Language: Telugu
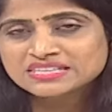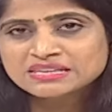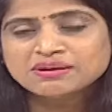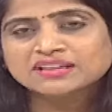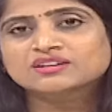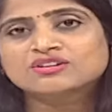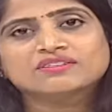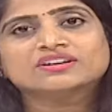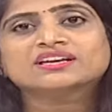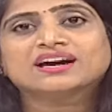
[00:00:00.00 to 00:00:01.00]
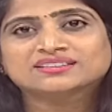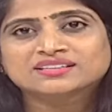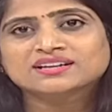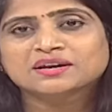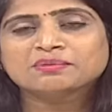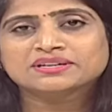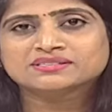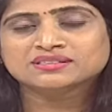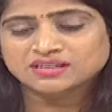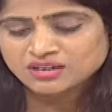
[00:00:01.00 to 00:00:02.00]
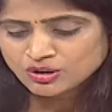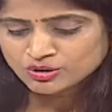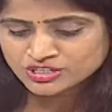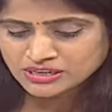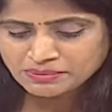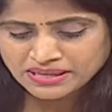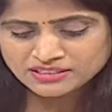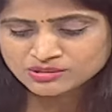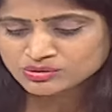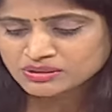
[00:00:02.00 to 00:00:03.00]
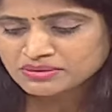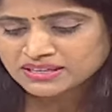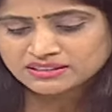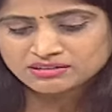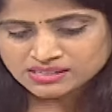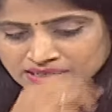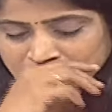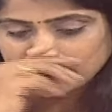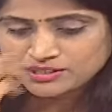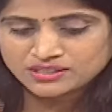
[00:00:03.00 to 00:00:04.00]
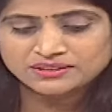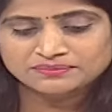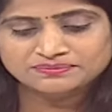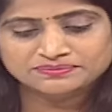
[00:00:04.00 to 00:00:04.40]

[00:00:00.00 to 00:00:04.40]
ఇది మాత్రం ఎవరికి అర్థం కాని పరిస్థితి ఒక చిన్న బ్రేక్ తీసుకుందాం బ్రేక్ తర్వాత కంటిన్యూ చేద్దాం